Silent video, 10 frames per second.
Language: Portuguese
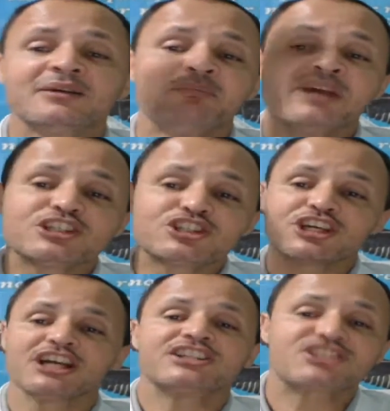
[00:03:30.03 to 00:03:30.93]

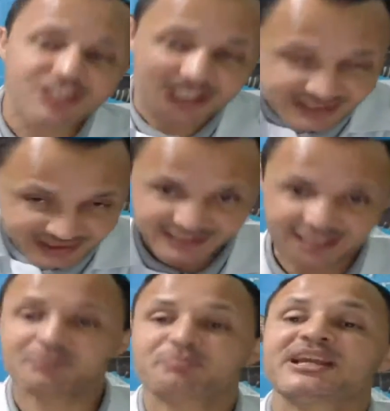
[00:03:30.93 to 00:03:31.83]
mediante
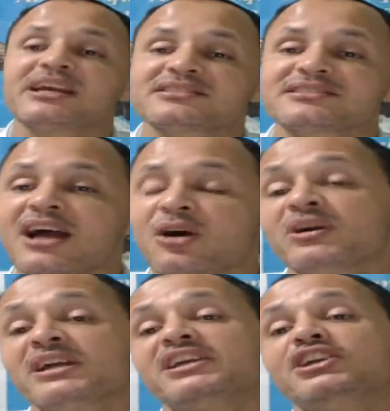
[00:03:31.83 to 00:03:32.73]
repreensão.